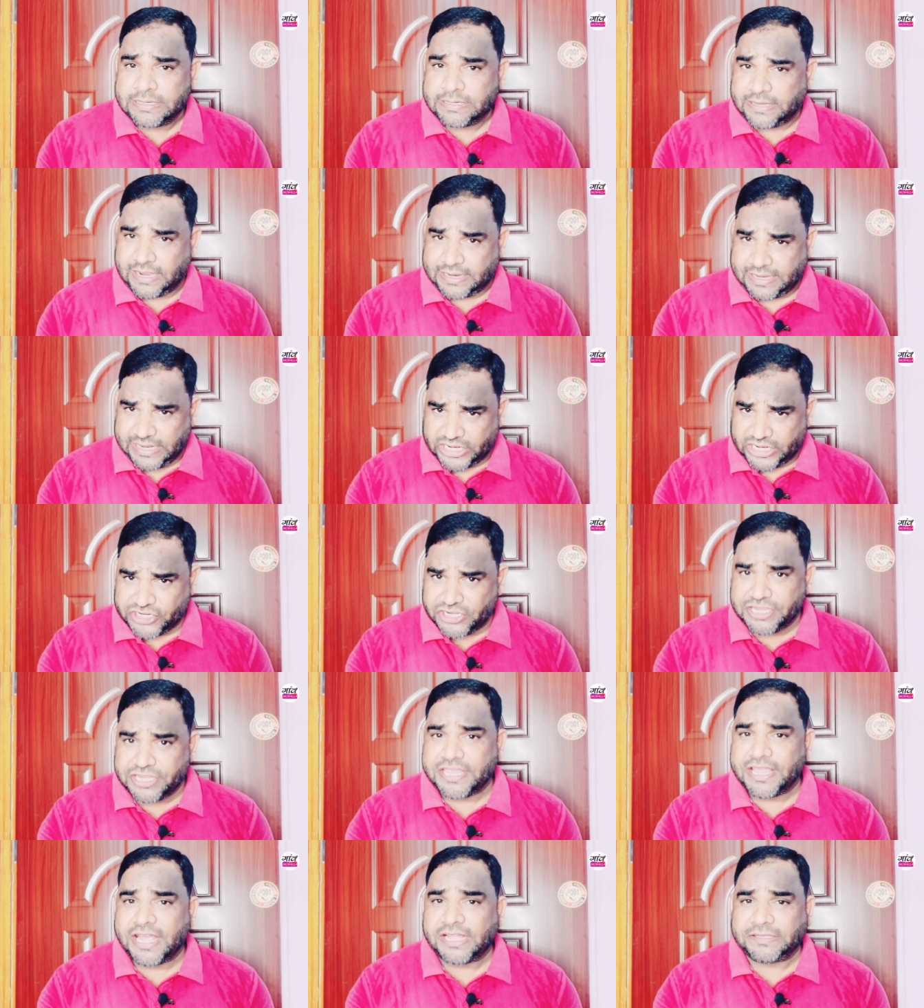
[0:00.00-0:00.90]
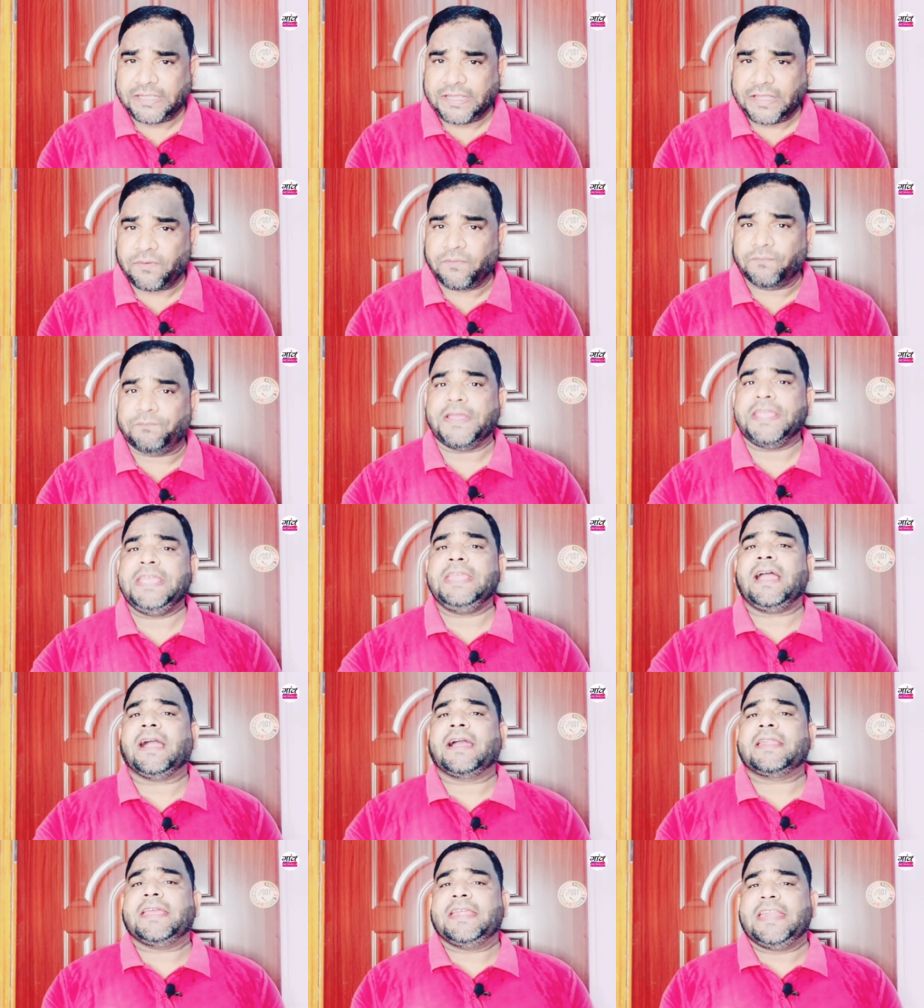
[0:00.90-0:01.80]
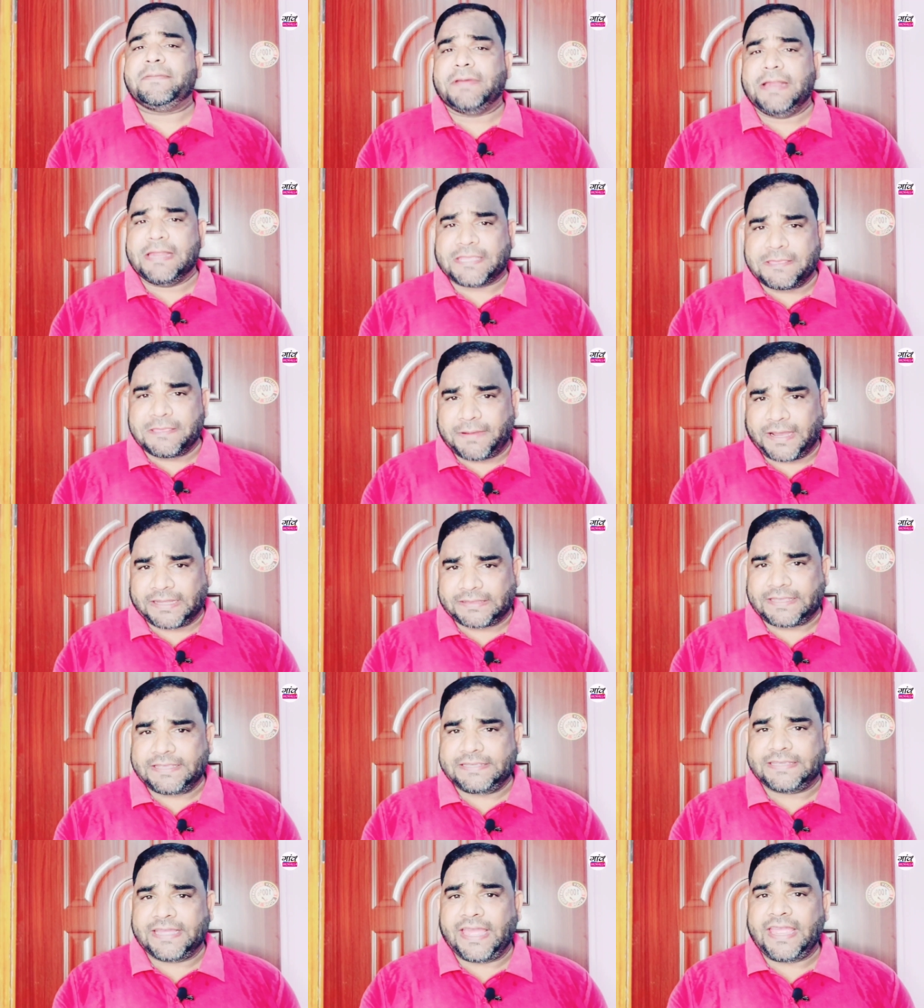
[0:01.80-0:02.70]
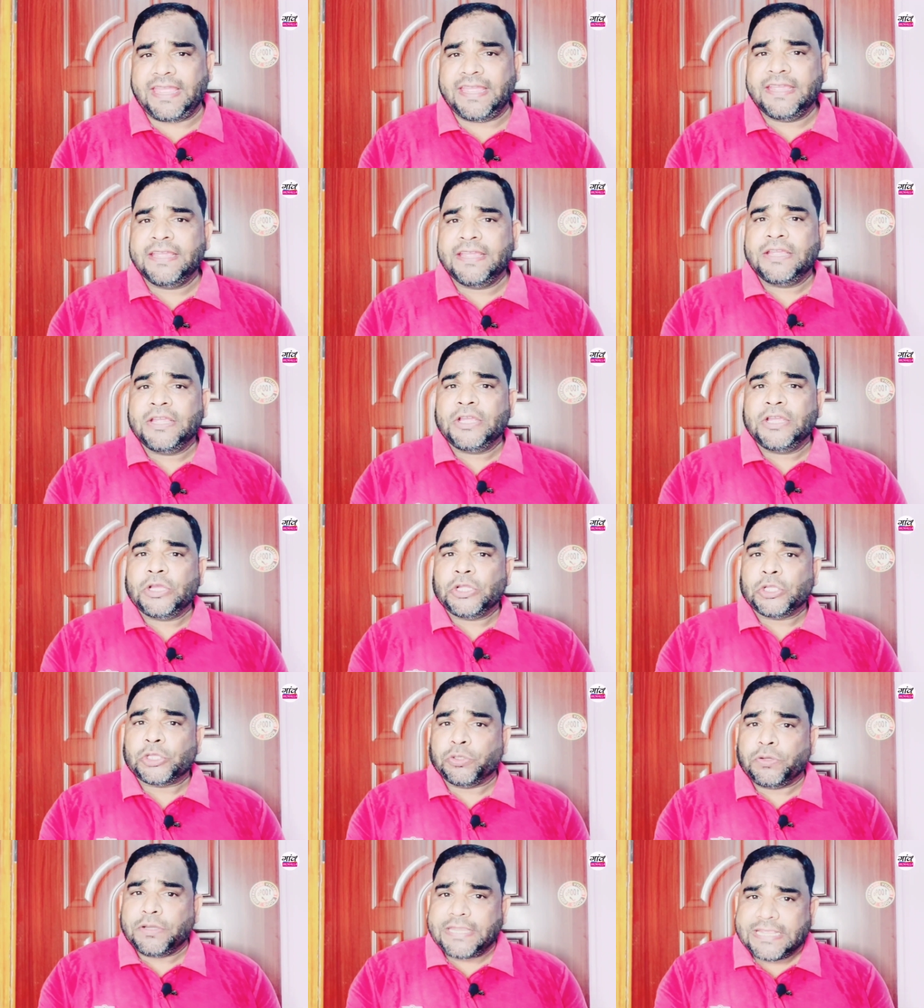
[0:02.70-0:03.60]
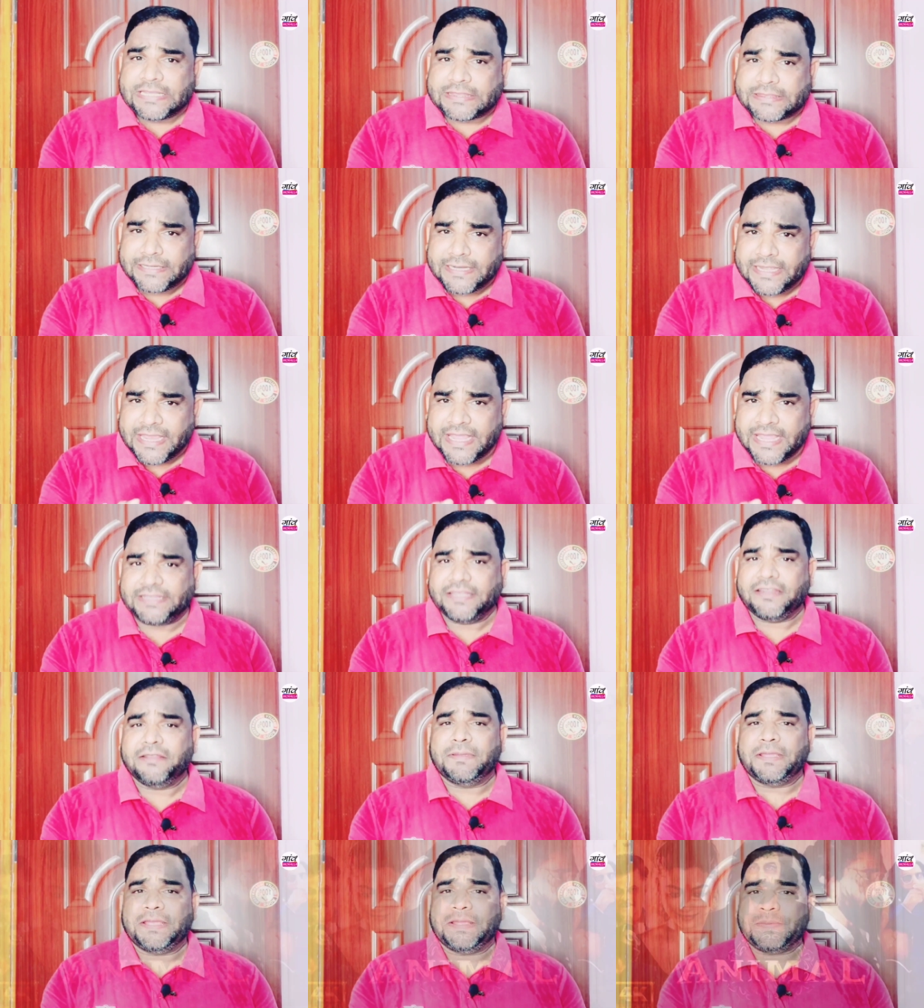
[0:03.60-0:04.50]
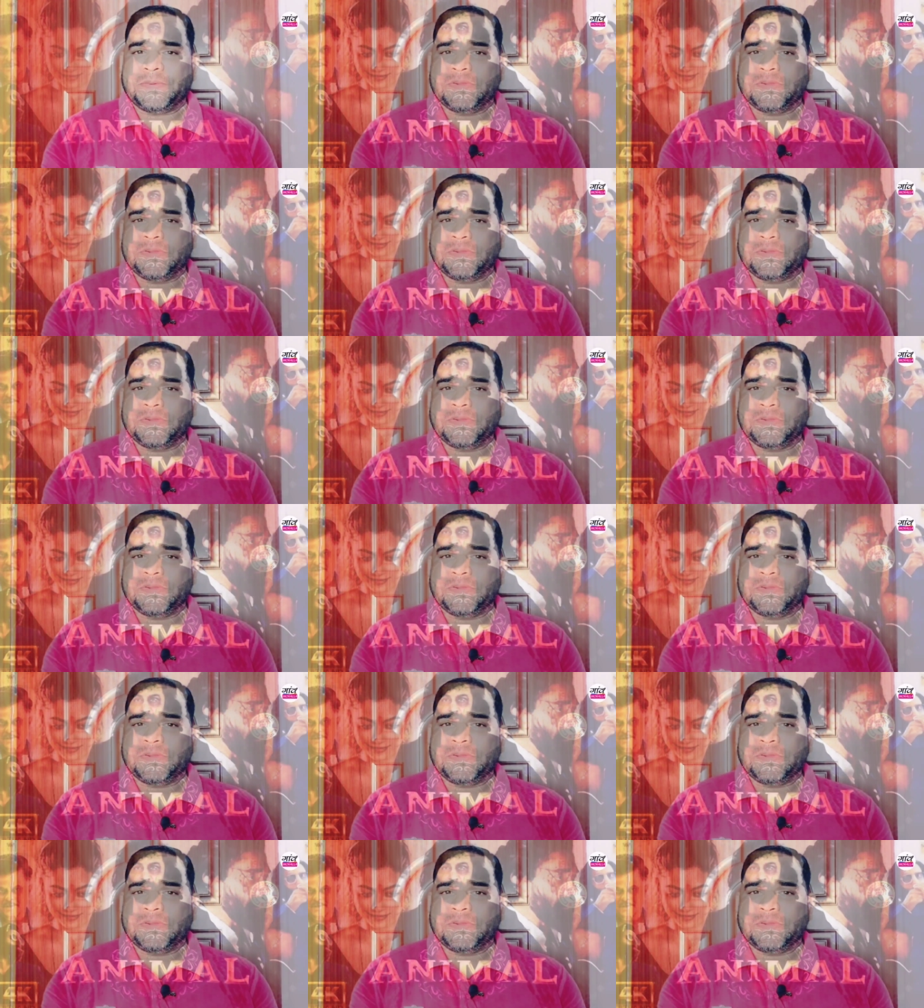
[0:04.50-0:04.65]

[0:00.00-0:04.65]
का कलेक्शन किया था वहीं अगर एनिमल की बात की जाए तो इतने ही दिन में